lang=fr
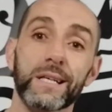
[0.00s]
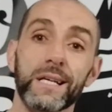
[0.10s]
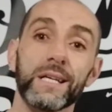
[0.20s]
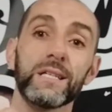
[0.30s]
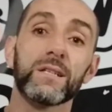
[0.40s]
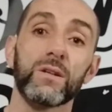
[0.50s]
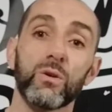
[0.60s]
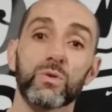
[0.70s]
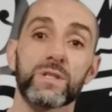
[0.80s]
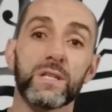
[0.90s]
clean,
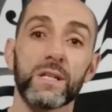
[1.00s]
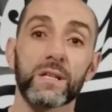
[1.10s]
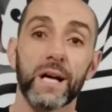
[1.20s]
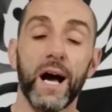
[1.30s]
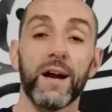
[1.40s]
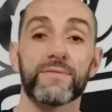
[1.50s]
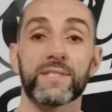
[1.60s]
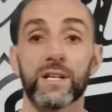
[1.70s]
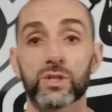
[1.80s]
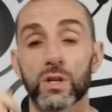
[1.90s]
long cycle, half
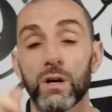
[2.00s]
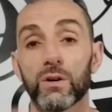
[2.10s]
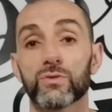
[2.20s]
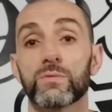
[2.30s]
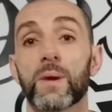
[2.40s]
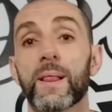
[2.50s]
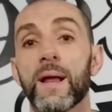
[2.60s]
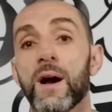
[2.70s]
snatch, en dos.